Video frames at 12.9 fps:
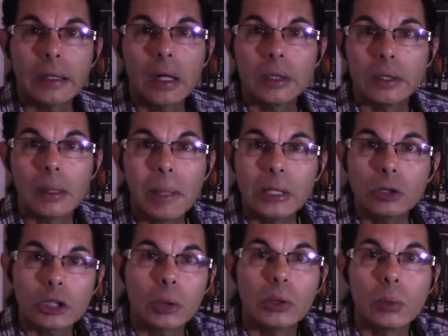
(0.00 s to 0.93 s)
de,
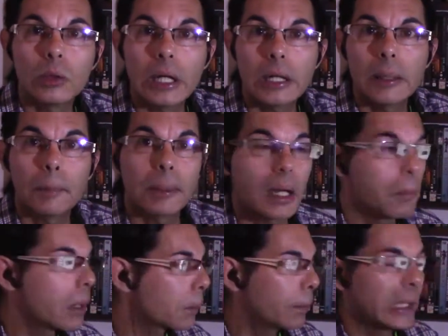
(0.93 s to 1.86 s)
varios auriculares para
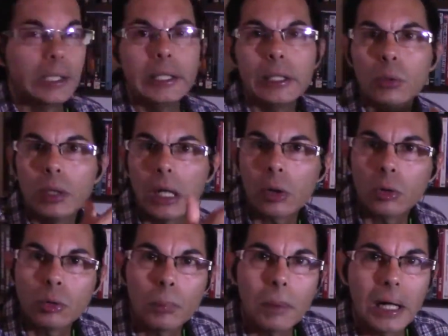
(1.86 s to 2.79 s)
ver películas
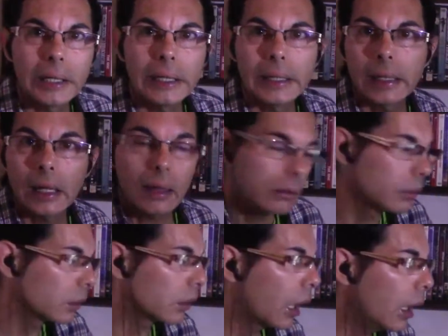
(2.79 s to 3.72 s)
con tu pareja,
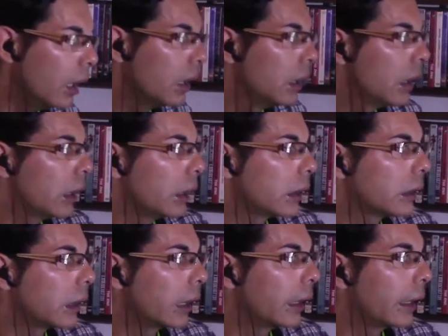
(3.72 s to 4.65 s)

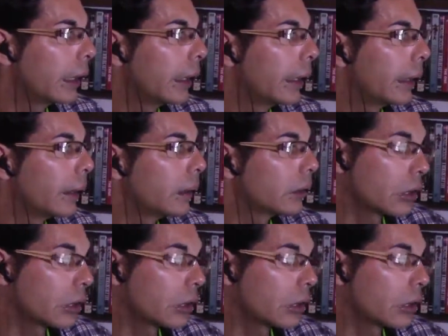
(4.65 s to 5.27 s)
este, eh,